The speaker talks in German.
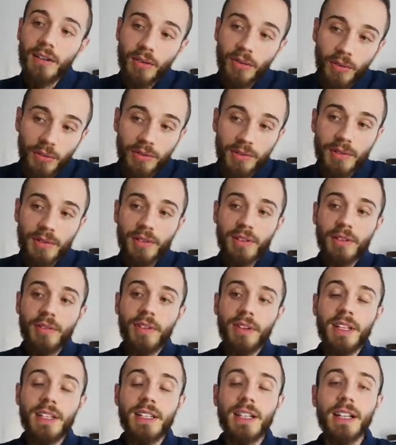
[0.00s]
Und
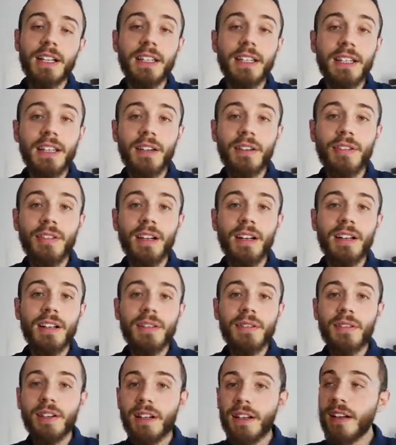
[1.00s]
wenn das halt nicht der Fall
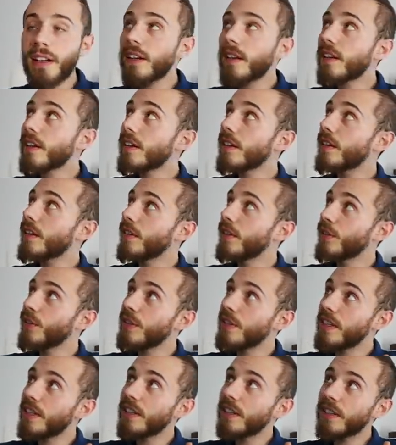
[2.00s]
ist, wenn er nicht äh,
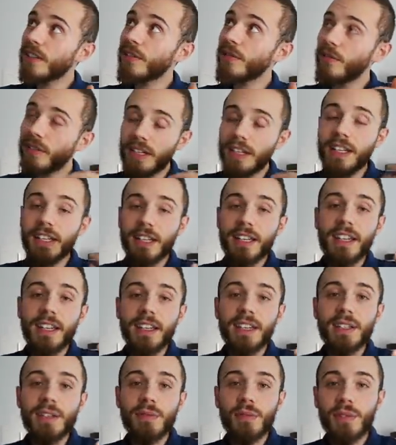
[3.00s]
hier wirklich
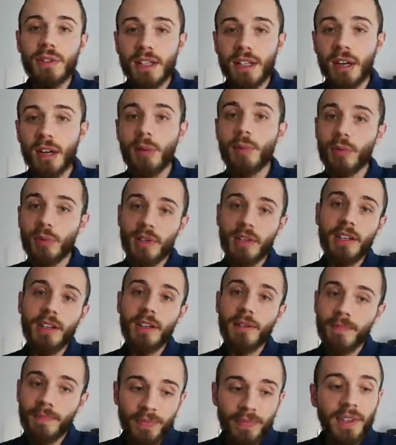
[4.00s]
der ist, wo sie glaubt,
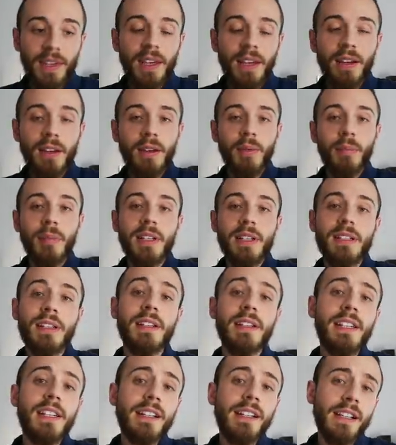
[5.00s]
okay,
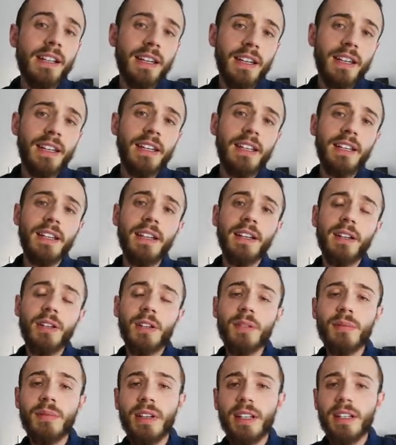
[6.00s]
besseren Deal kriege ich hier nicht
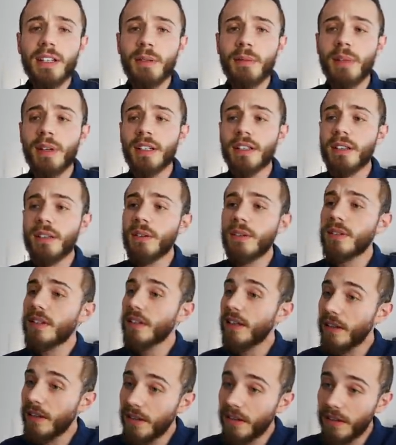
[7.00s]
aus dem Datingmarkt raus,
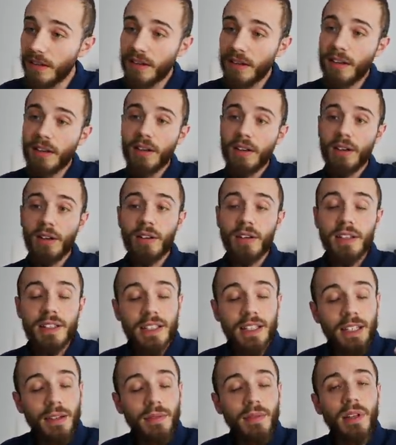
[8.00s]
dann
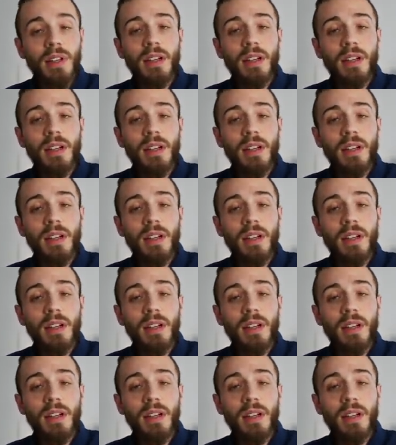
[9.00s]
sehen wir